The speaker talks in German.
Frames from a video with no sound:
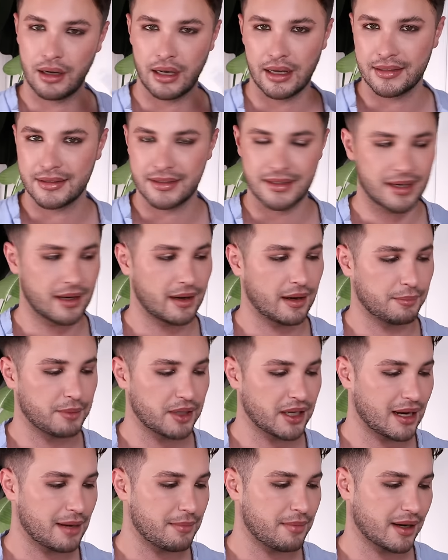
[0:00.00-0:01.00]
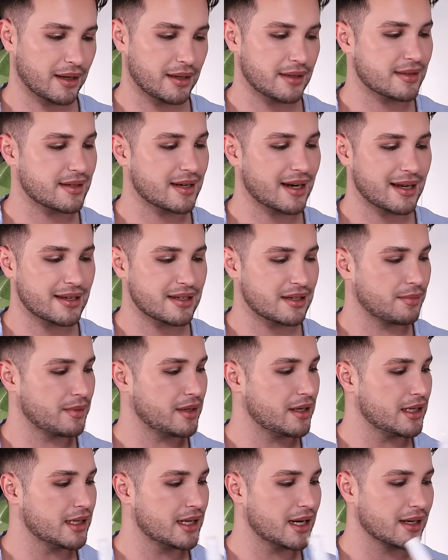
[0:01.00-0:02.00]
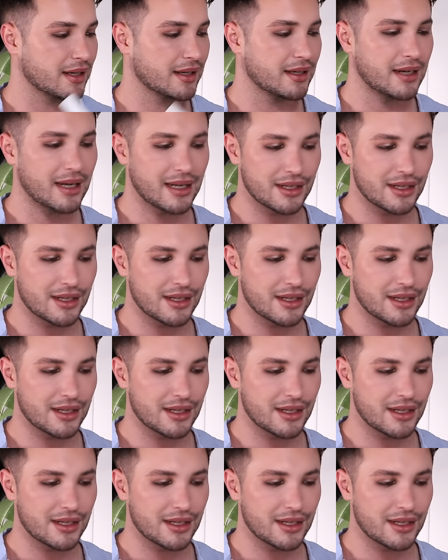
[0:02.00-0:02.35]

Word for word: kannst ja mit reinpacken, hier sind 30 Milliliter drin.